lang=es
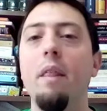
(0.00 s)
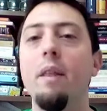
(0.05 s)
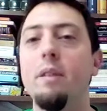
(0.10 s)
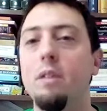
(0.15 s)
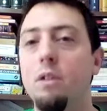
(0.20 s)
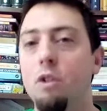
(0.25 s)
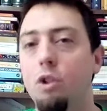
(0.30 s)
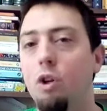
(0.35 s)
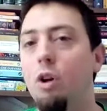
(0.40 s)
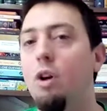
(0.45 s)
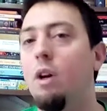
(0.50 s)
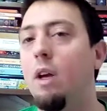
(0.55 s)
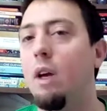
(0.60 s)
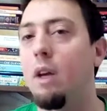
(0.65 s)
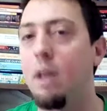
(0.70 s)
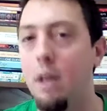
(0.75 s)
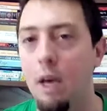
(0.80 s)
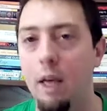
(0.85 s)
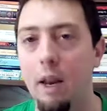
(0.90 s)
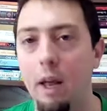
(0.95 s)
decisión
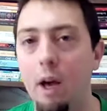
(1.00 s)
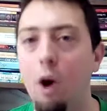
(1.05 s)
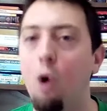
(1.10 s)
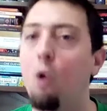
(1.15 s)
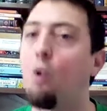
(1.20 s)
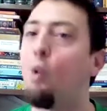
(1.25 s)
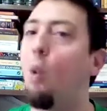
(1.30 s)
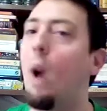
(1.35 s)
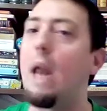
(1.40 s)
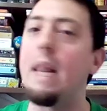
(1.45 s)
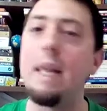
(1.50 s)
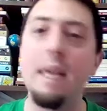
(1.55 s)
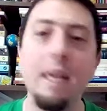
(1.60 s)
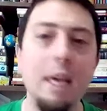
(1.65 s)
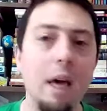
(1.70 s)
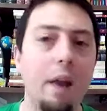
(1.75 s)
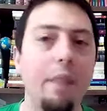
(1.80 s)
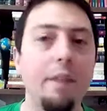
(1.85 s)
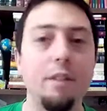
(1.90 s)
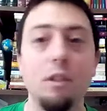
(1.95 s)
que quiere,
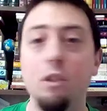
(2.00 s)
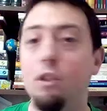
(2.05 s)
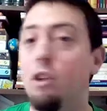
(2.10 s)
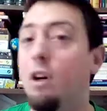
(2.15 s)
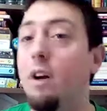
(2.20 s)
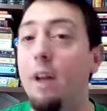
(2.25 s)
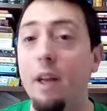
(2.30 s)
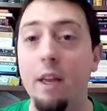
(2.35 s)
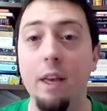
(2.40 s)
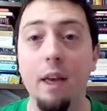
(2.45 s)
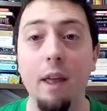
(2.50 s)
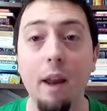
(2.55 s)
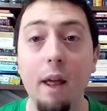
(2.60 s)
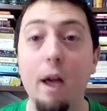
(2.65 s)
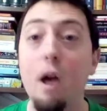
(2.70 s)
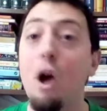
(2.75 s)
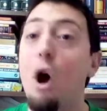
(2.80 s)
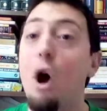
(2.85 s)
cualquier decisión que quiere